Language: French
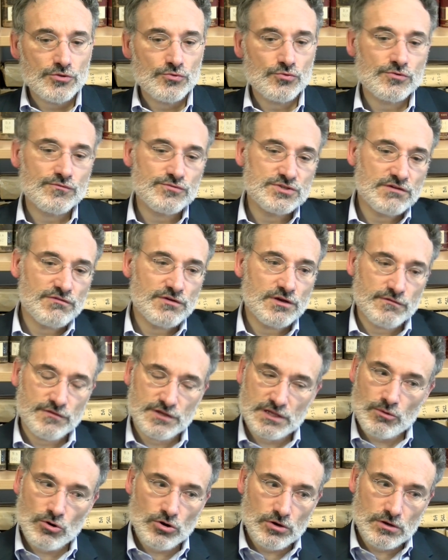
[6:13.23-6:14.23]
Donc vous avez
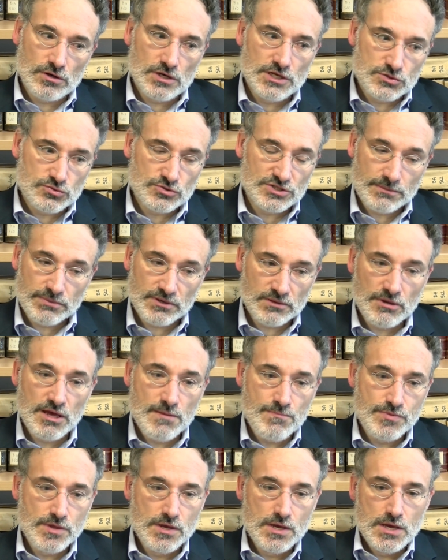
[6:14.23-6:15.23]
évidemment les sources imprimées,
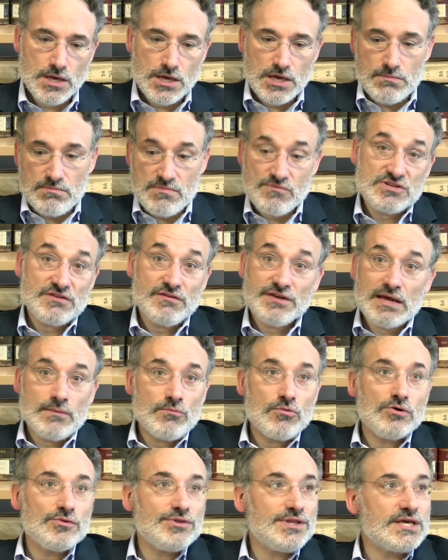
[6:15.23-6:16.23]
mais vous avez
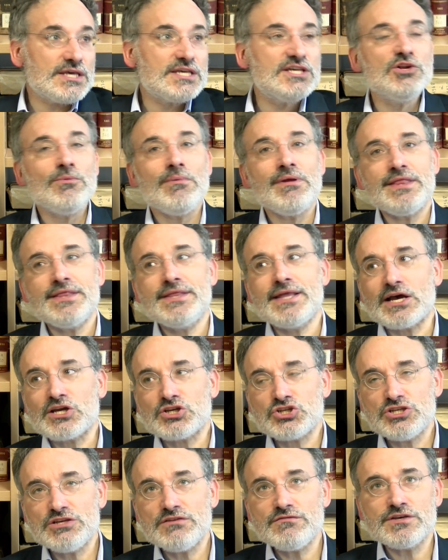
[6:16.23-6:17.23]
également des kilomètres
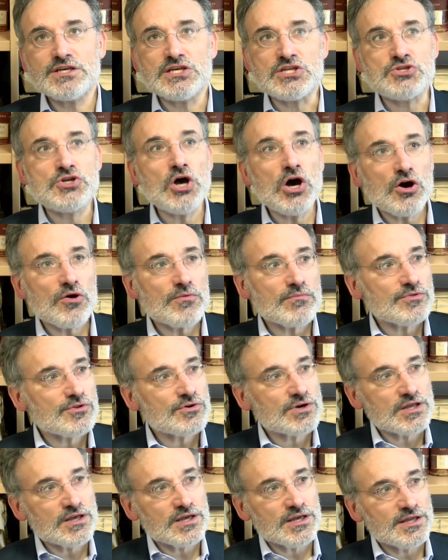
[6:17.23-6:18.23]
d'archives qui dorment
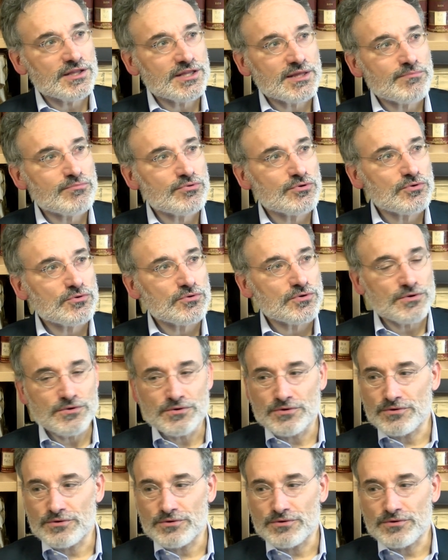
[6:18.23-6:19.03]
dans les dépôts